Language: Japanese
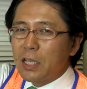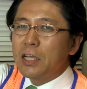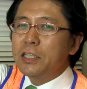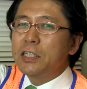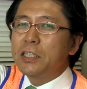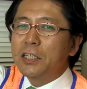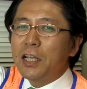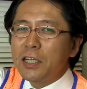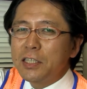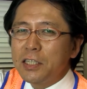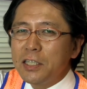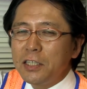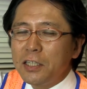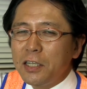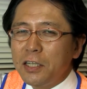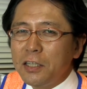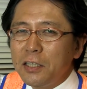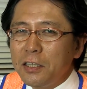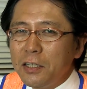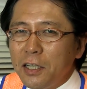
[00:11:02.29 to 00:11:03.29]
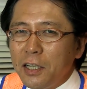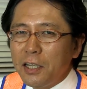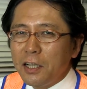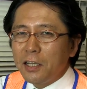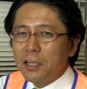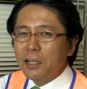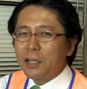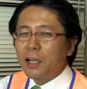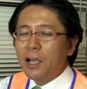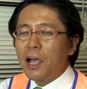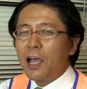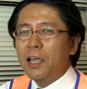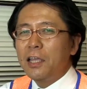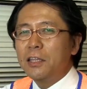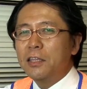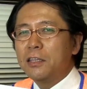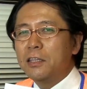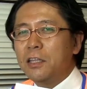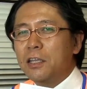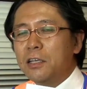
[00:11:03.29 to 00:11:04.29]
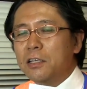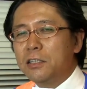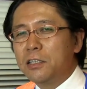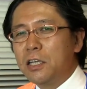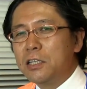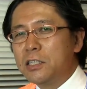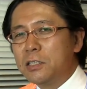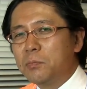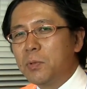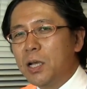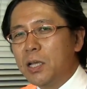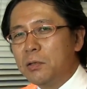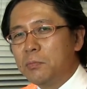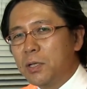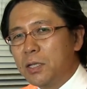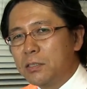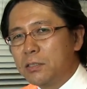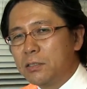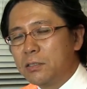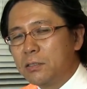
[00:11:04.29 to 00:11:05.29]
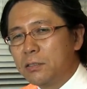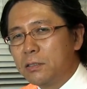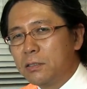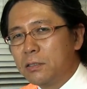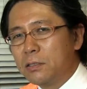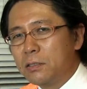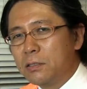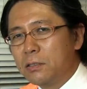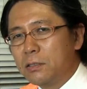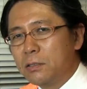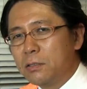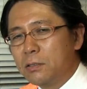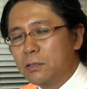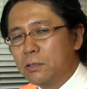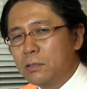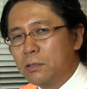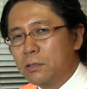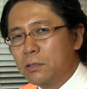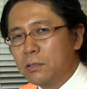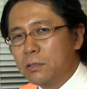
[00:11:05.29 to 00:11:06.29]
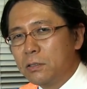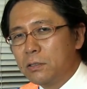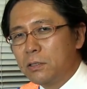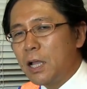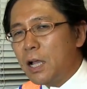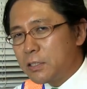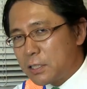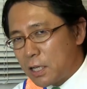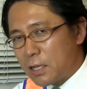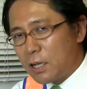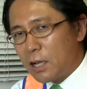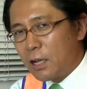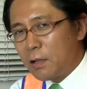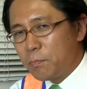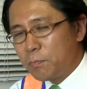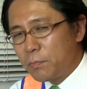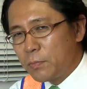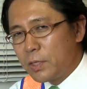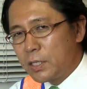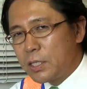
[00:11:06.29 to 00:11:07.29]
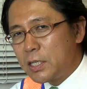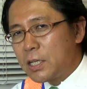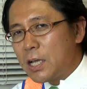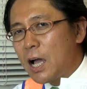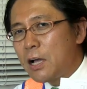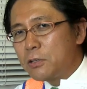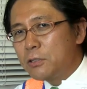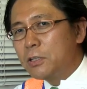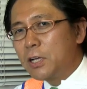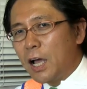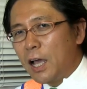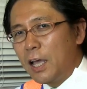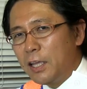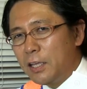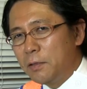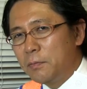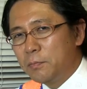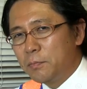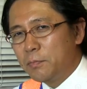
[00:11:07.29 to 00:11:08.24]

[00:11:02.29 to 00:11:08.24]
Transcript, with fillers: 差出人に返ってきてしまいますなぜか規格外